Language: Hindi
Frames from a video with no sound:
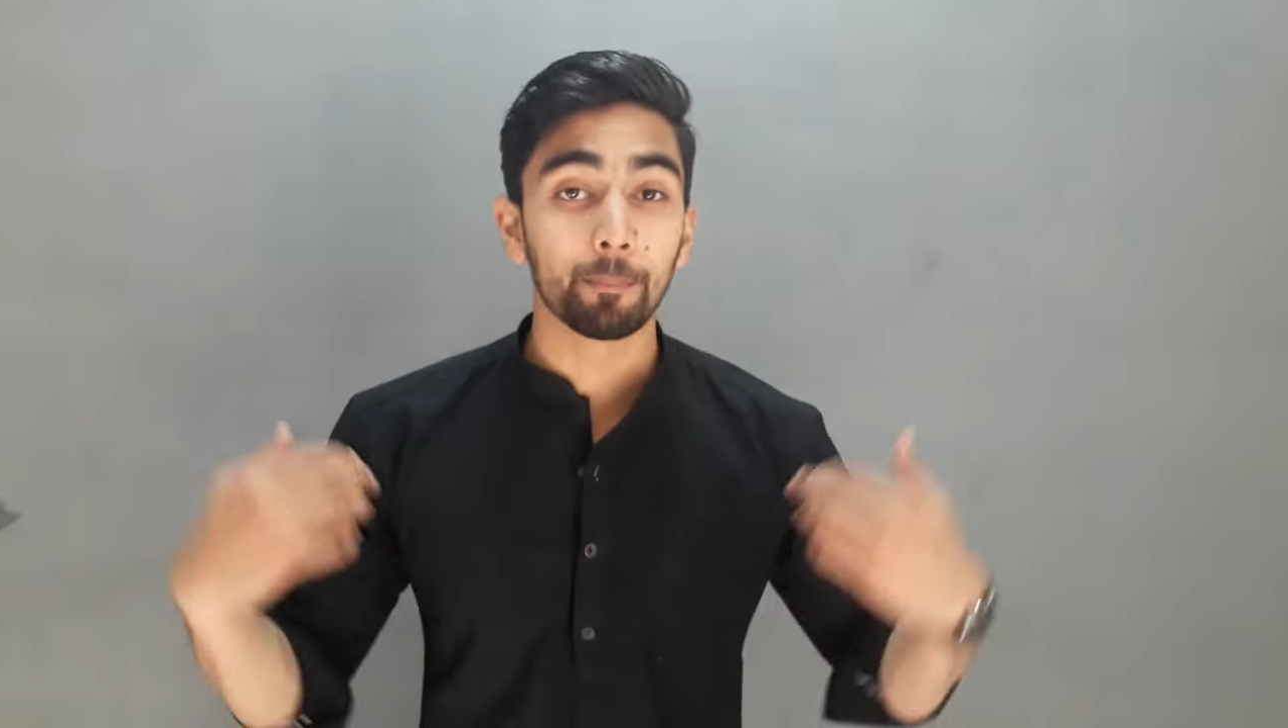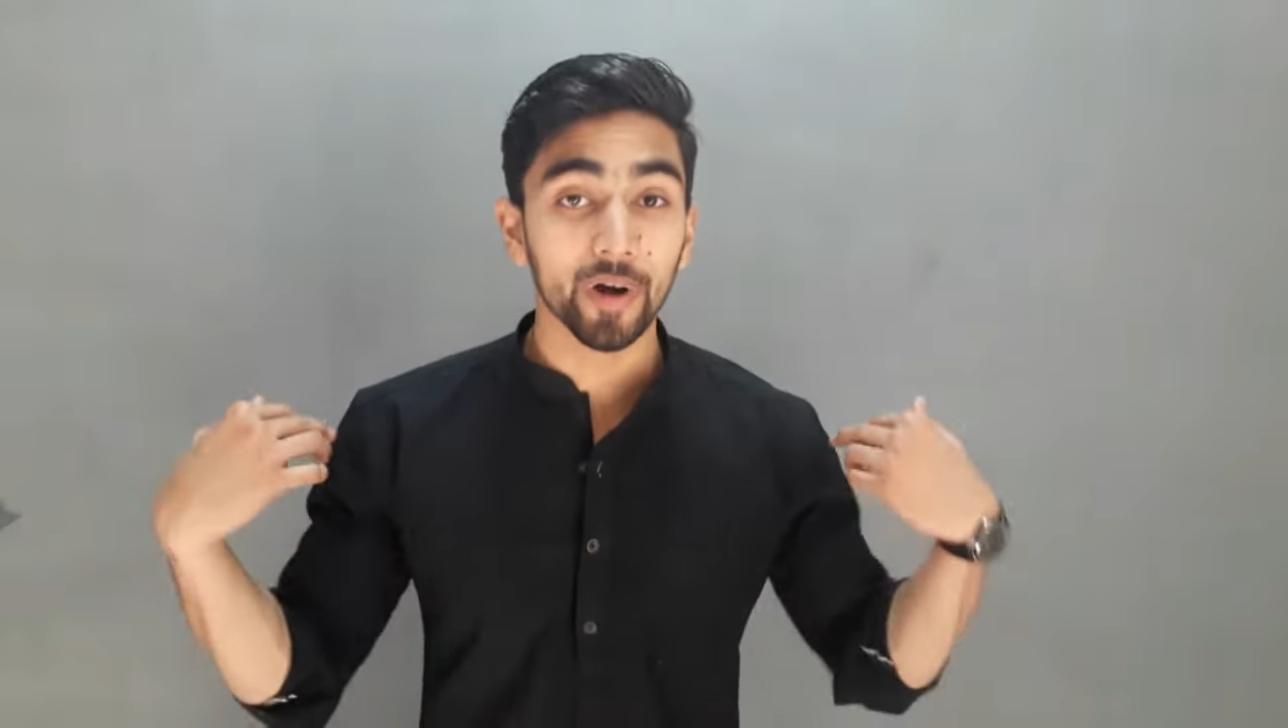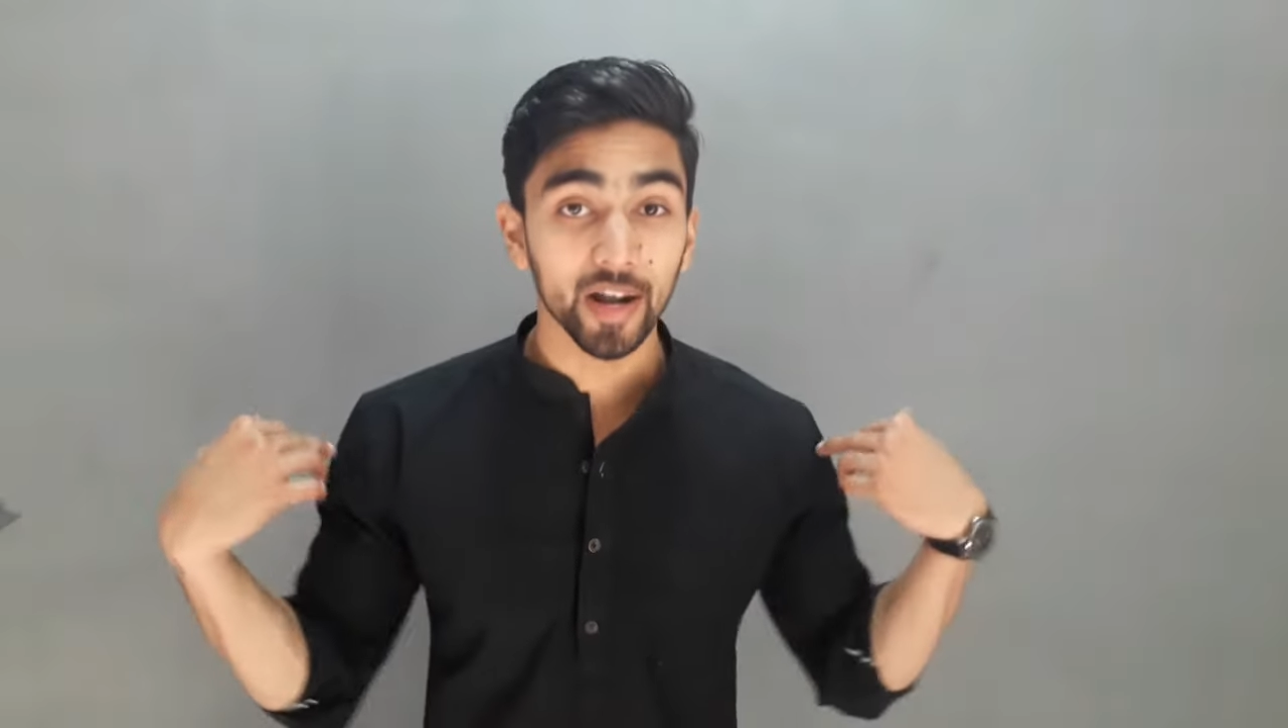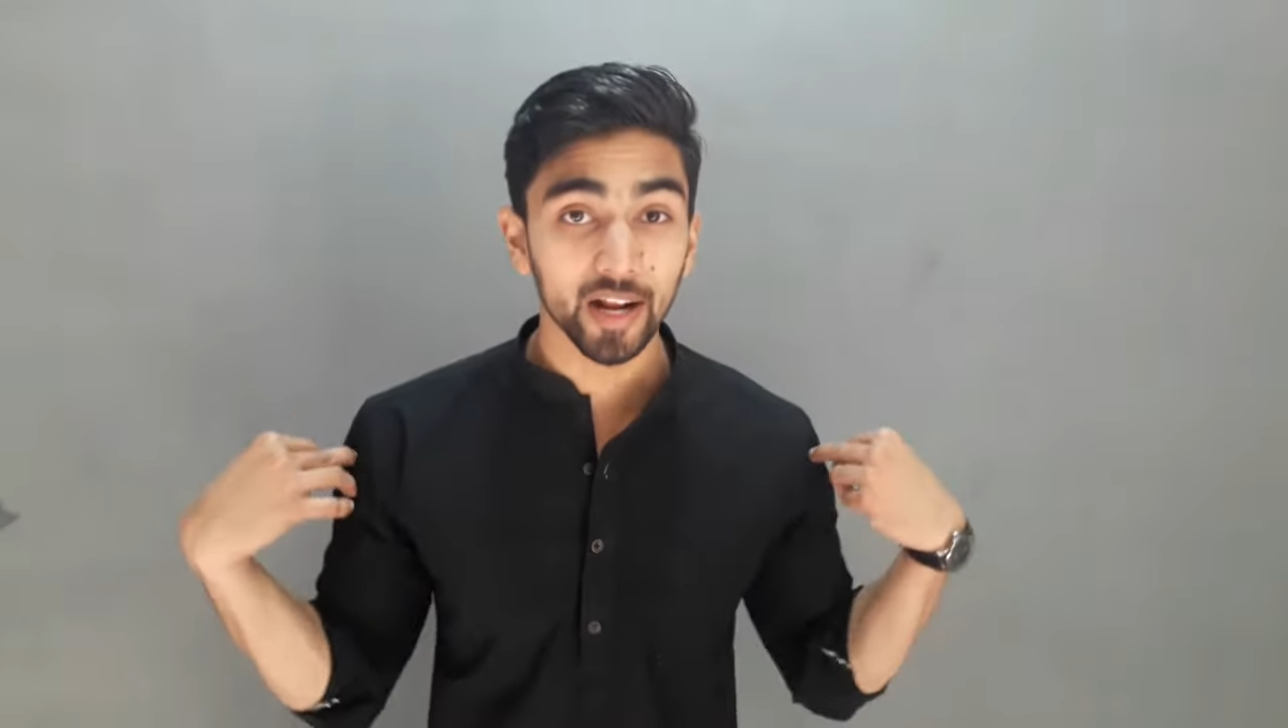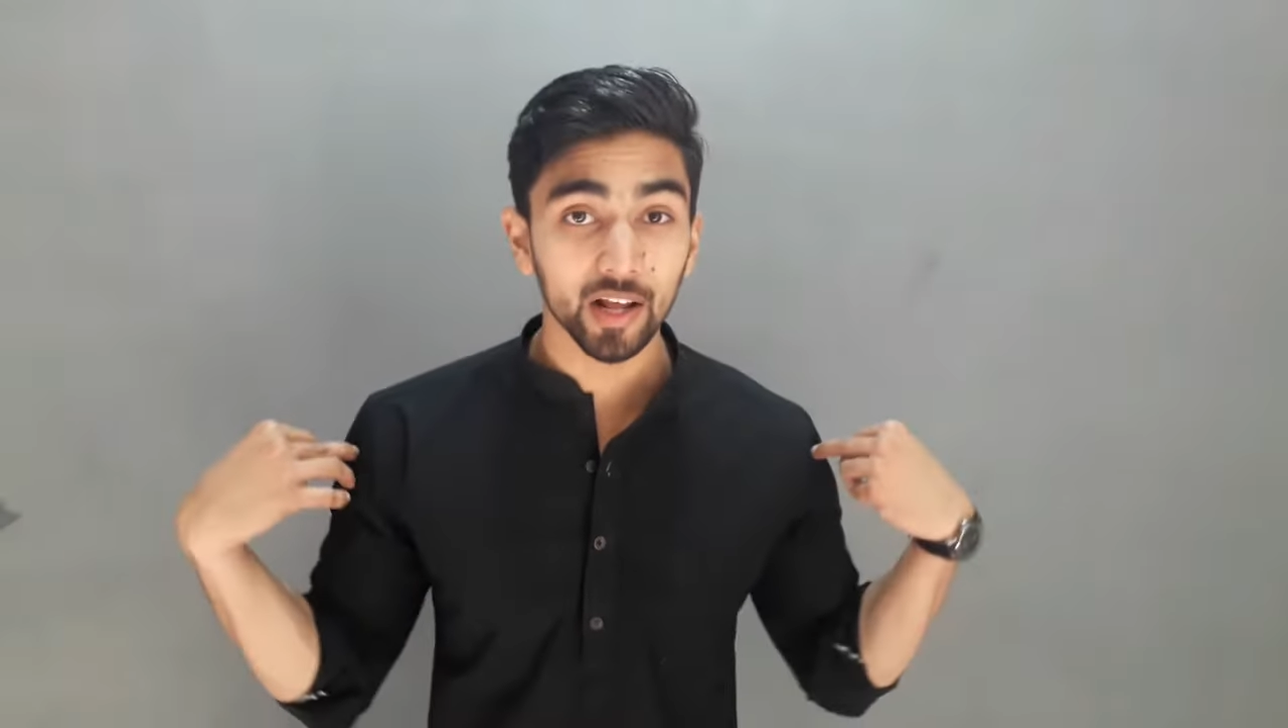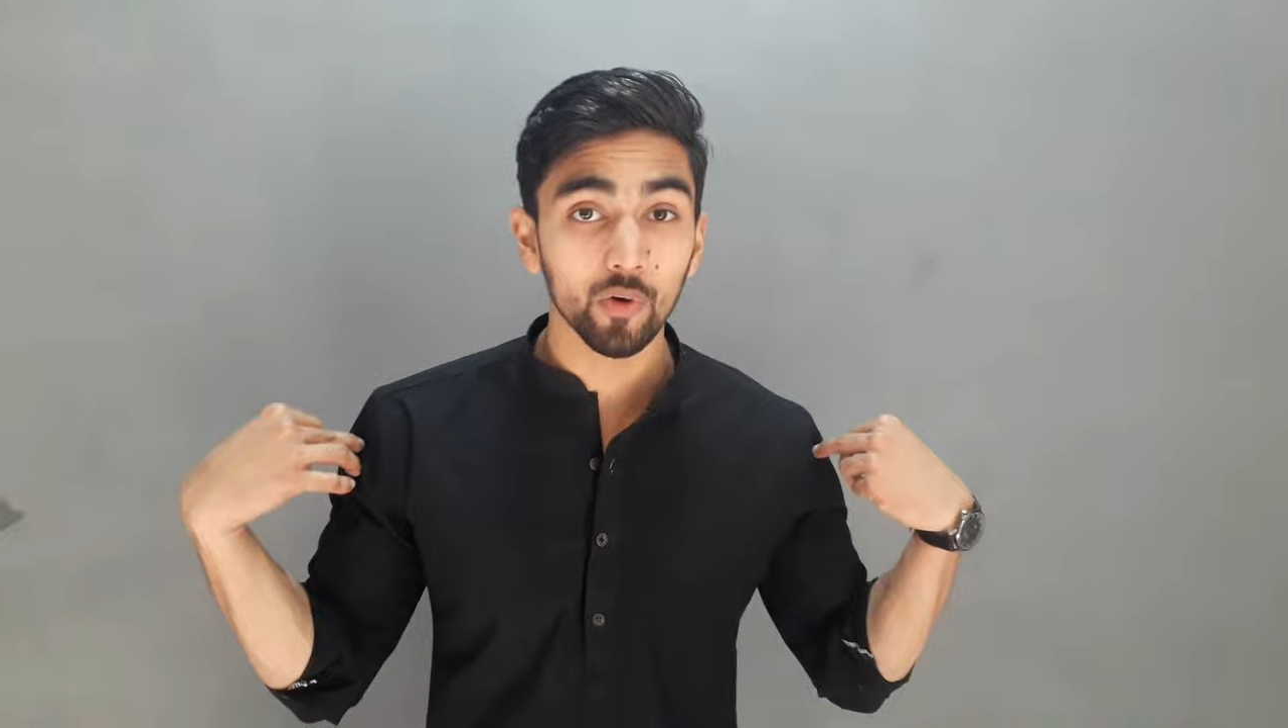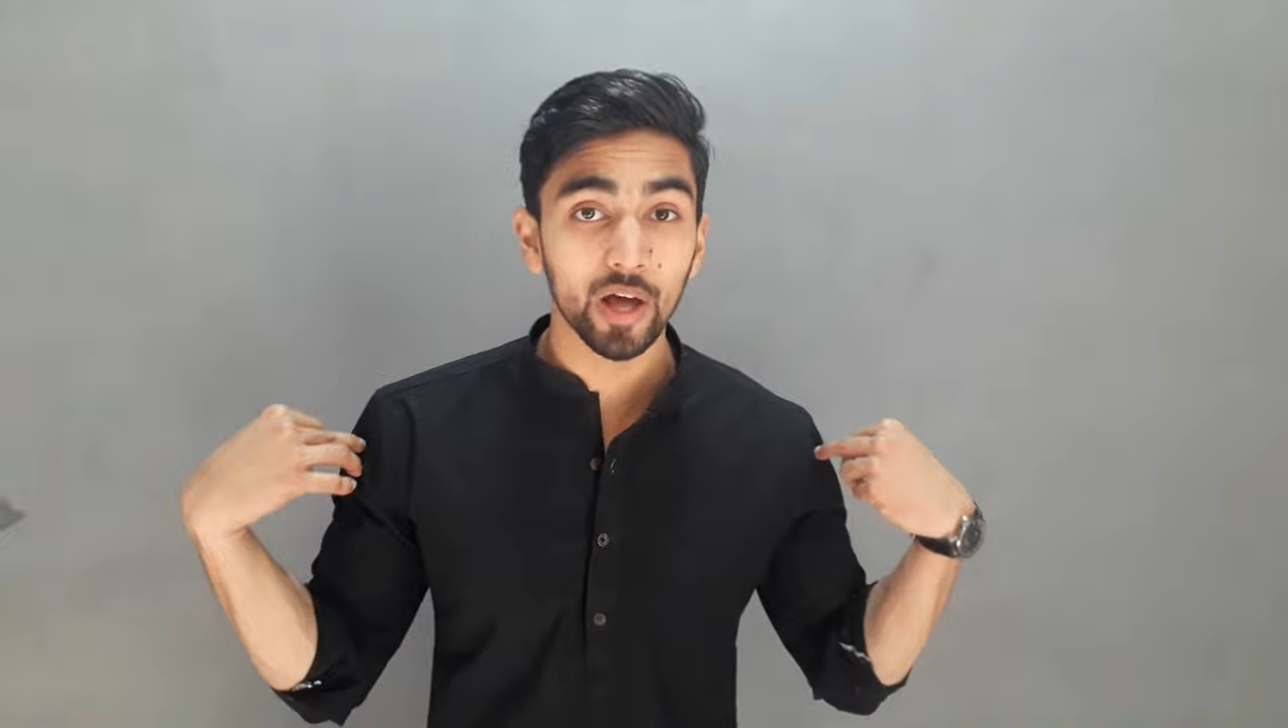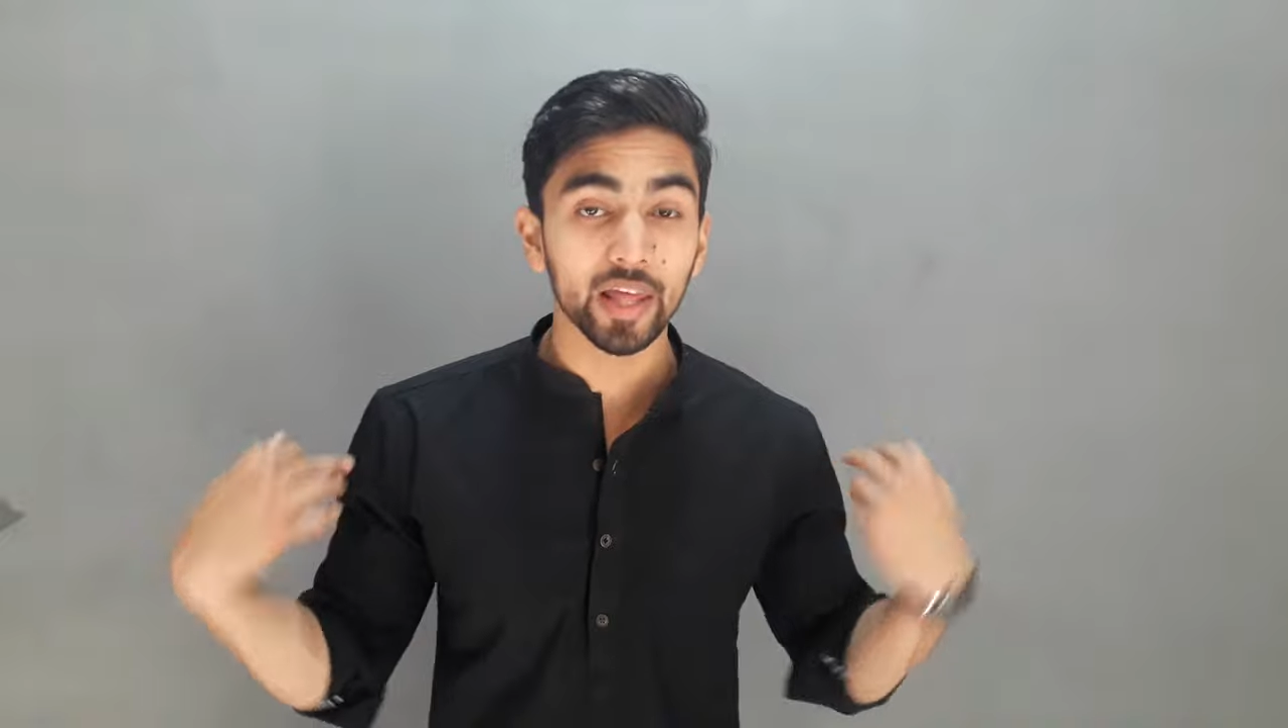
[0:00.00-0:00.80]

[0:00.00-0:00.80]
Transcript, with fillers: बड़ा रखवा